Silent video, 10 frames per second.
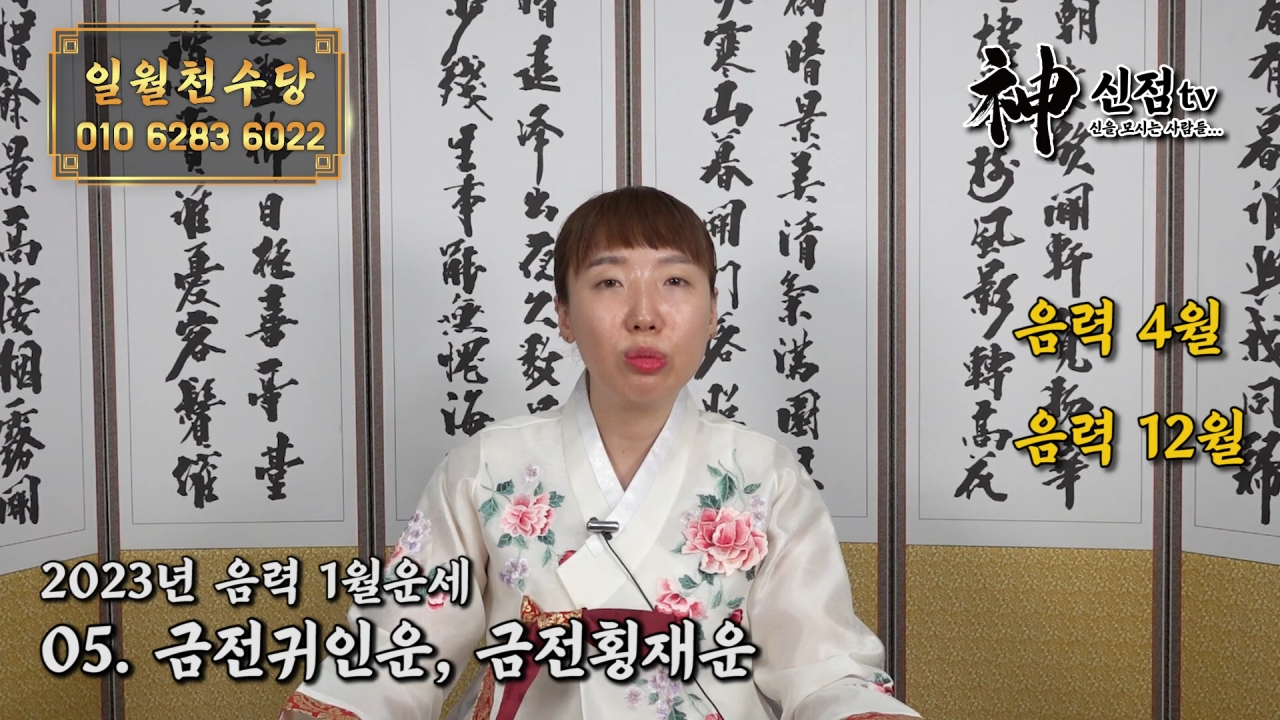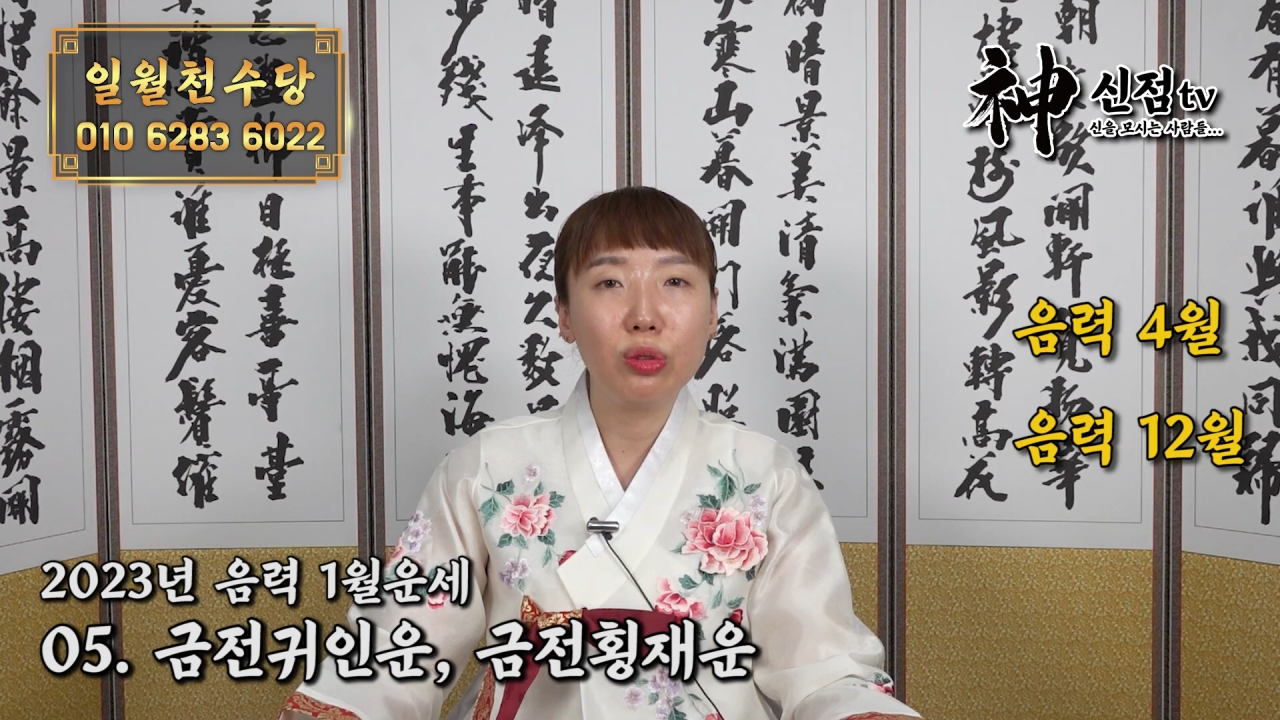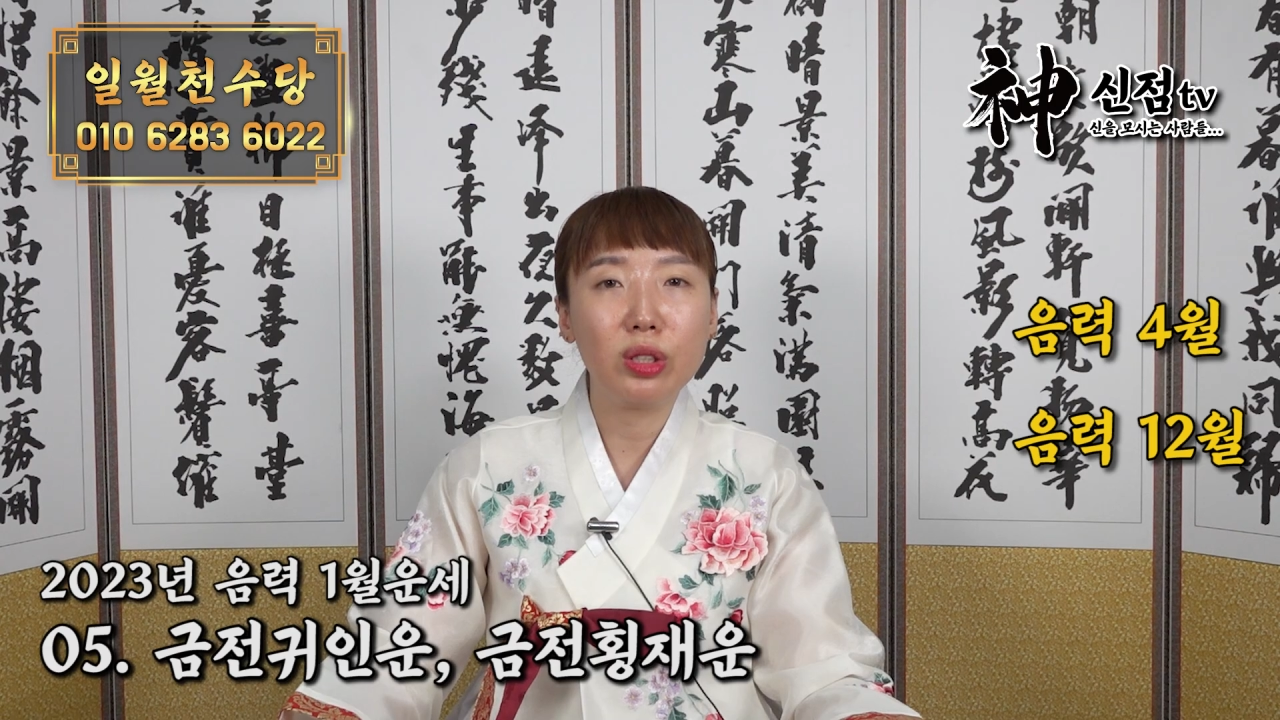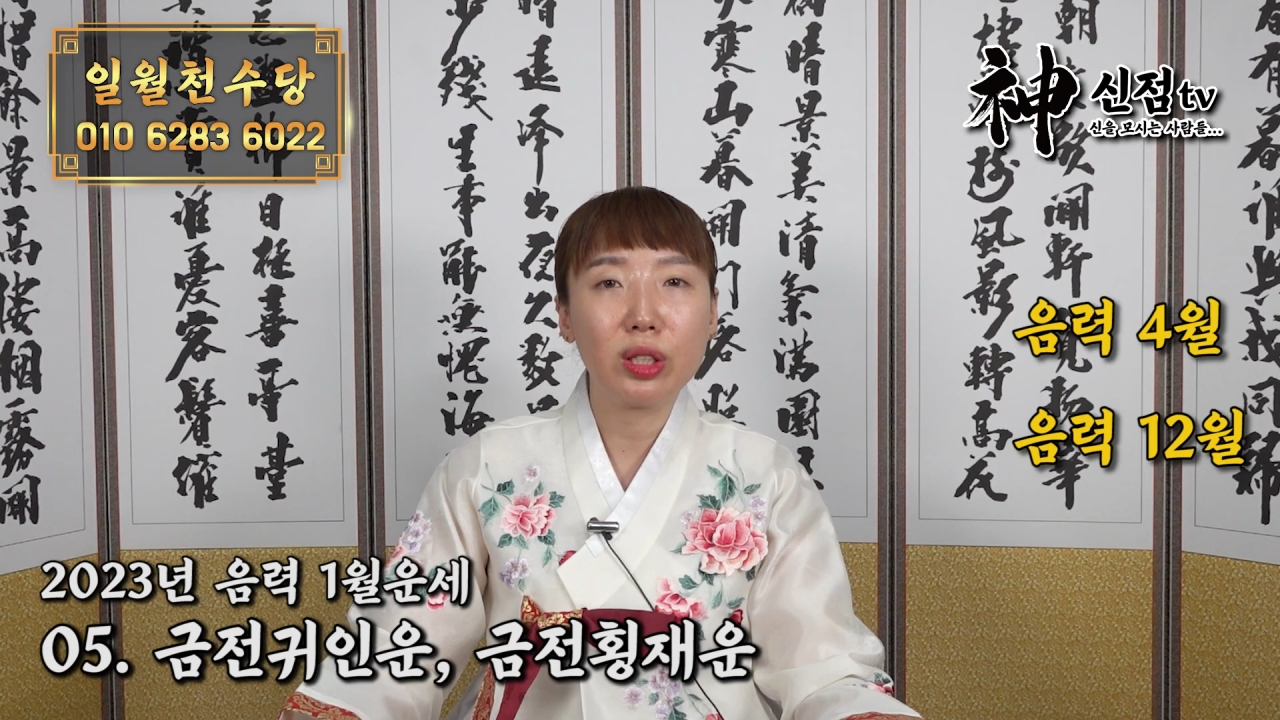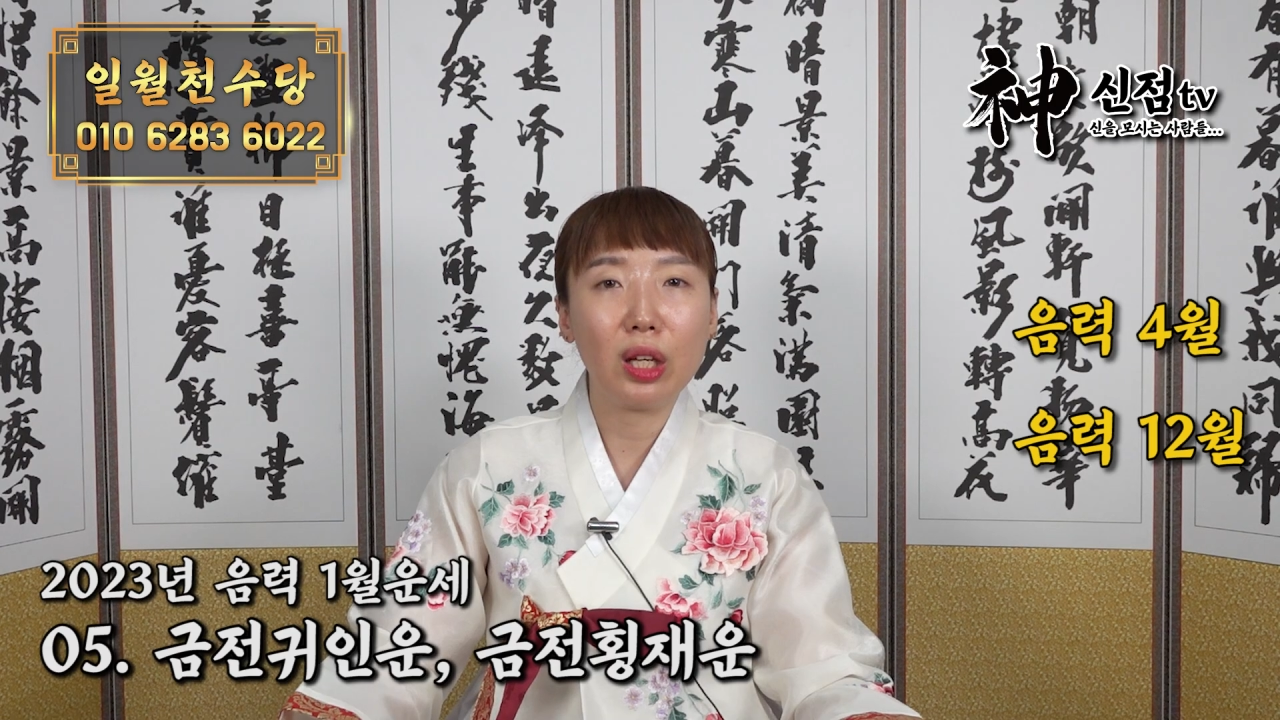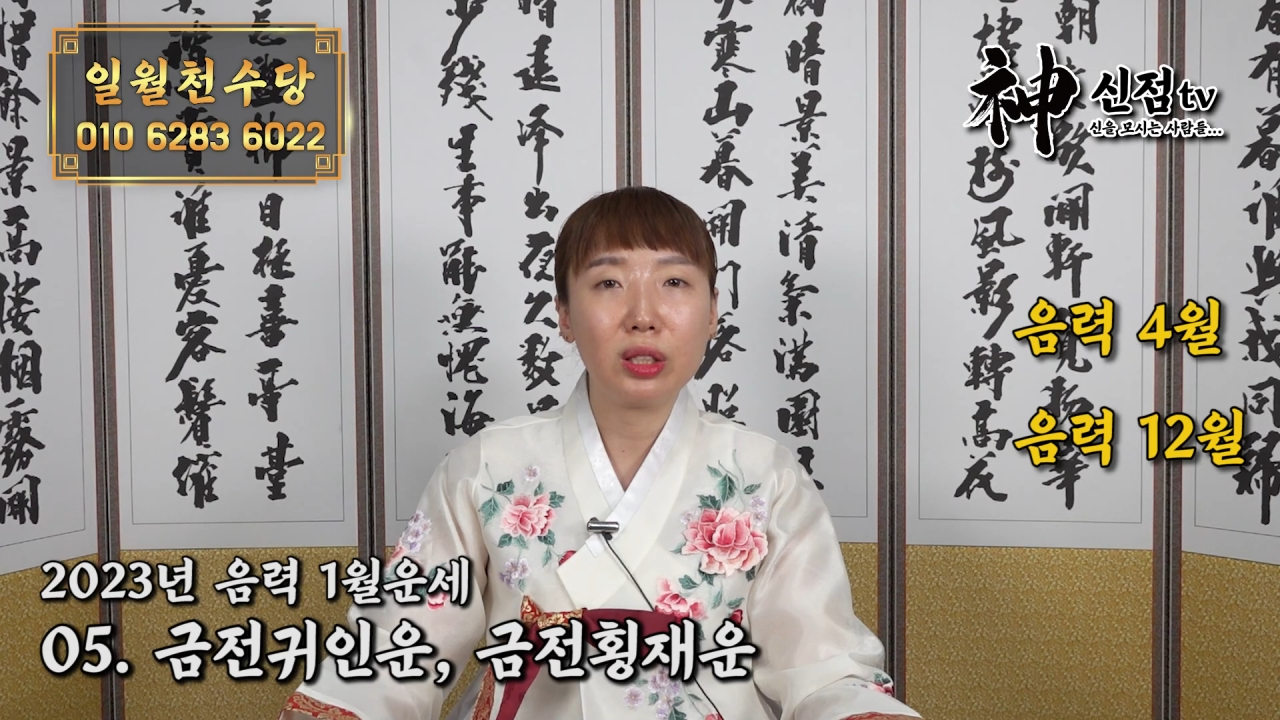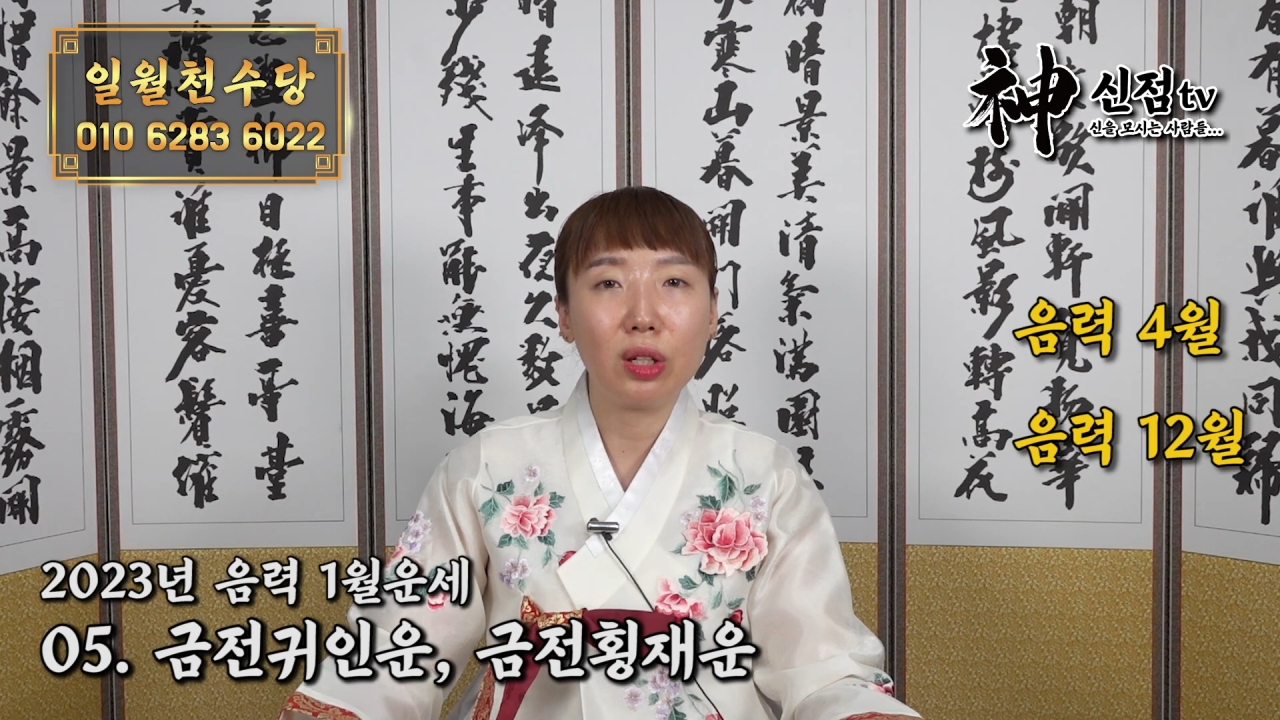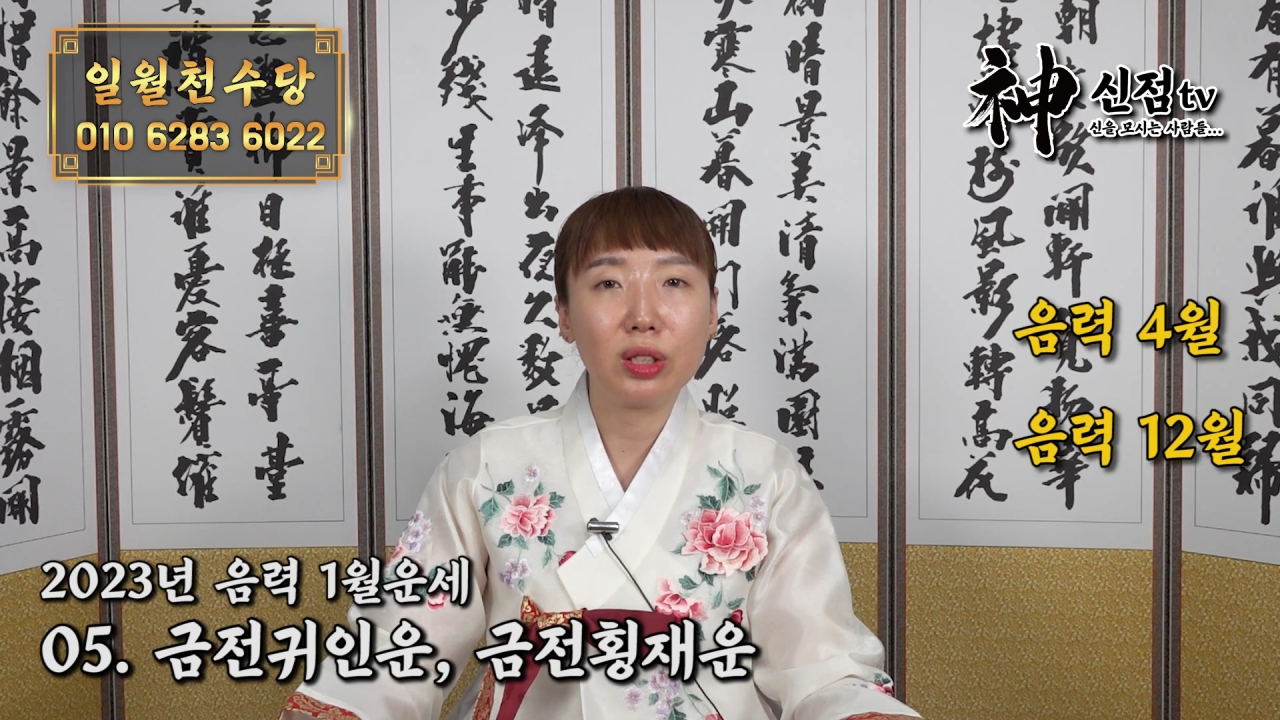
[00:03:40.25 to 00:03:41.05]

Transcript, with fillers: 분들께서